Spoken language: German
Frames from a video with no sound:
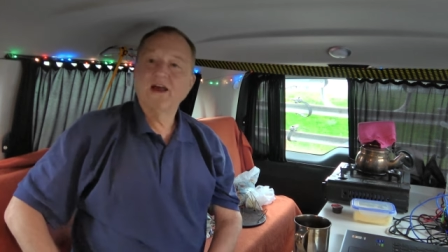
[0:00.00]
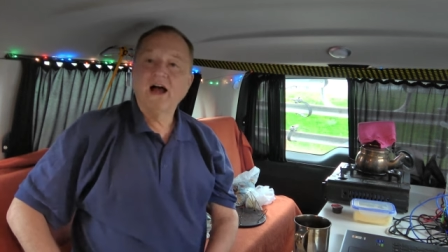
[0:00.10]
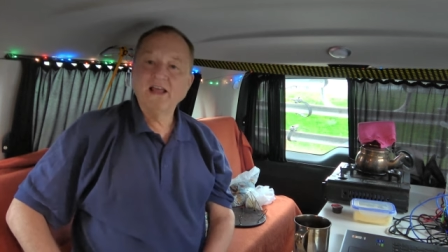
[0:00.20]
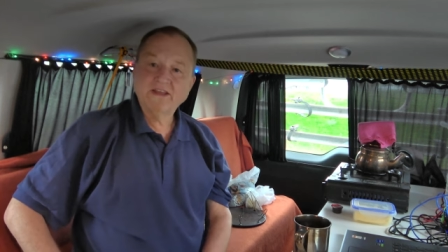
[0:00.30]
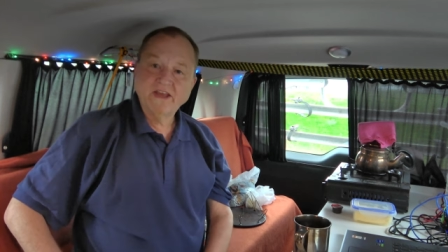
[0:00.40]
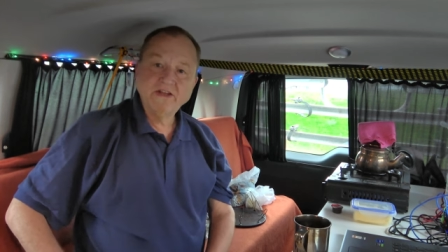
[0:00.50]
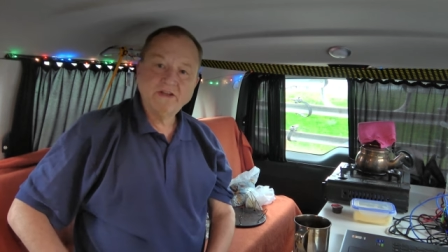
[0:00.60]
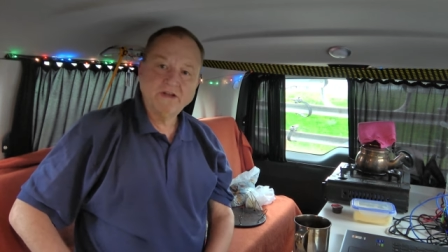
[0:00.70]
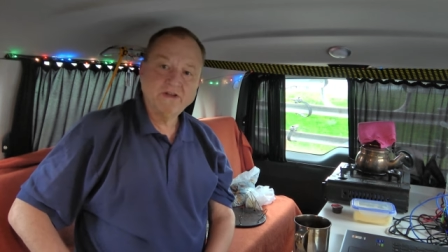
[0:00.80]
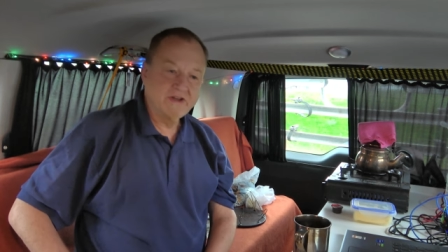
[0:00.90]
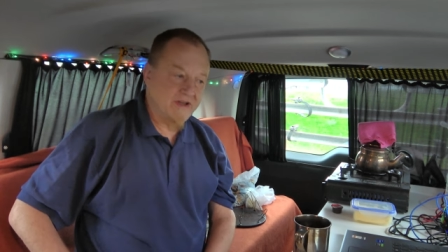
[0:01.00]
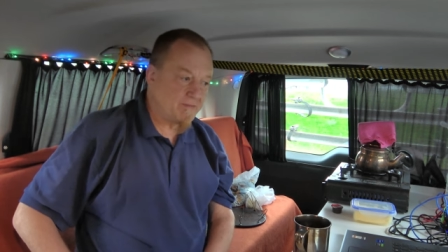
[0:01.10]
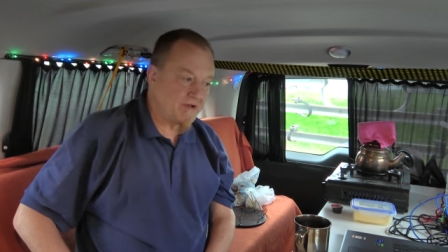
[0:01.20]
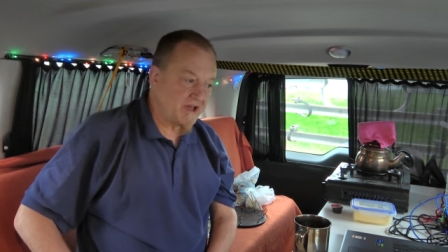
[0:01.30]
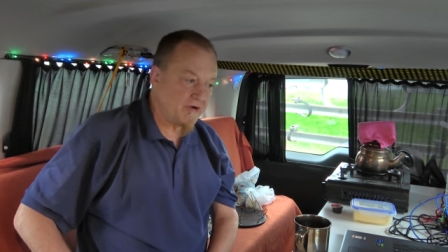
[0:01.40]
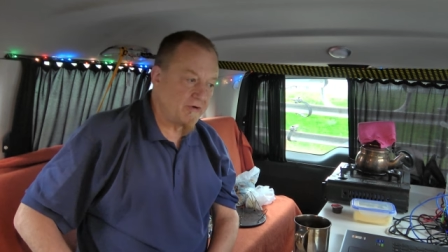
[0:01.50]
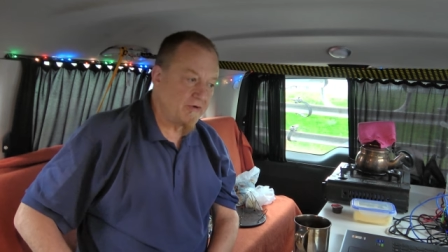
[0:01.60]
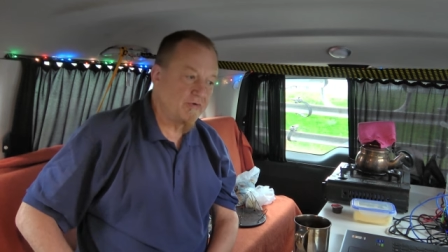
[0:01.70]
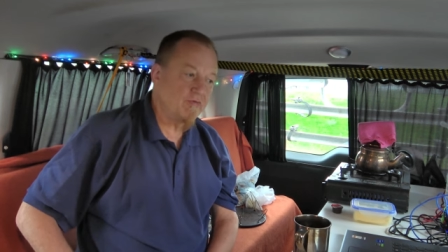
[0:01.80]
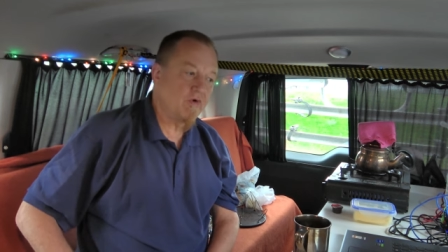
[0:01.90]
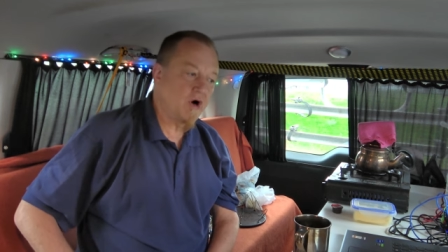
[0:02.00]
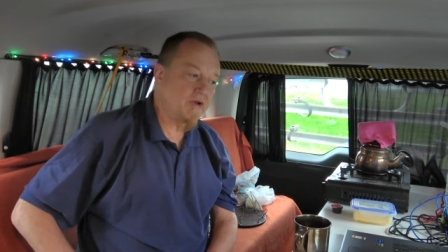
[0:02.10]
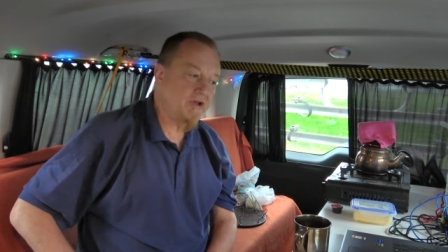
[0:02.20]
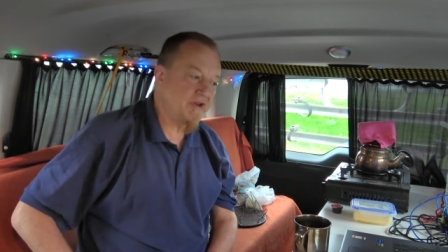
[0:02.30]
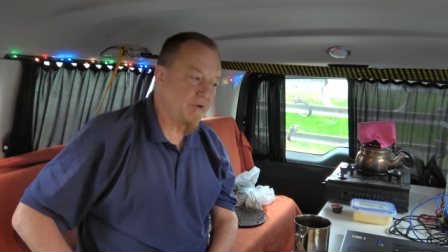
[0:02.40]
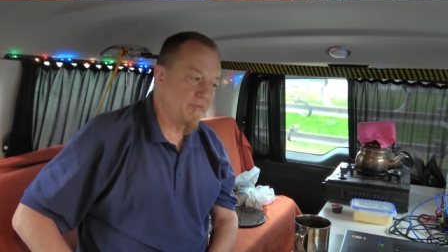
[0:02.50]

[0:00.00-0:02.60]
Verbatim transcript: Als Kind in den 70ern war dieser